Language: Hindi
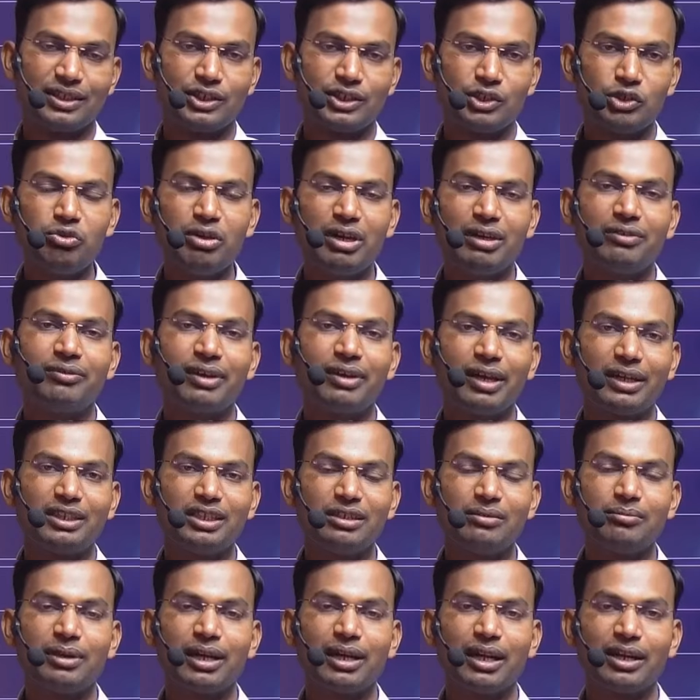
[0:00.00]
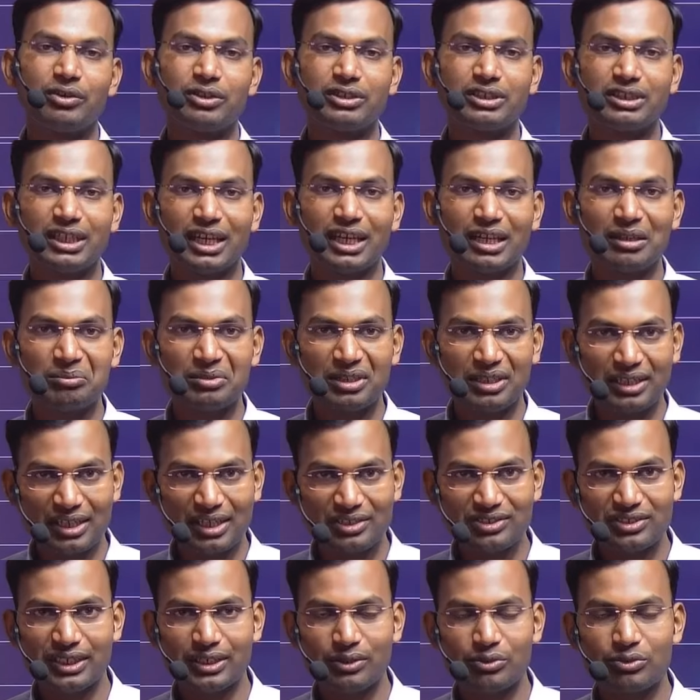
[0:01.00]
क्यों एक व्यक्ति को मानव अधिकार मिलना
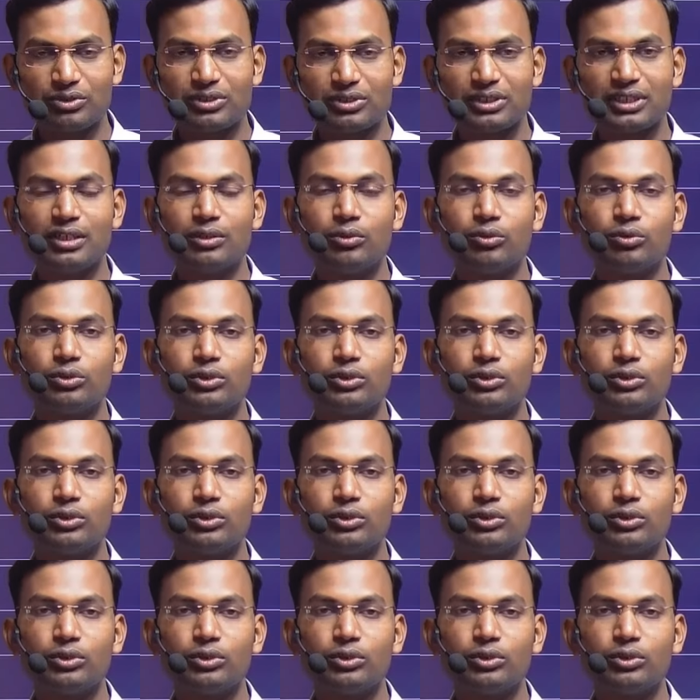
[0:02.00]
चाहिए उसके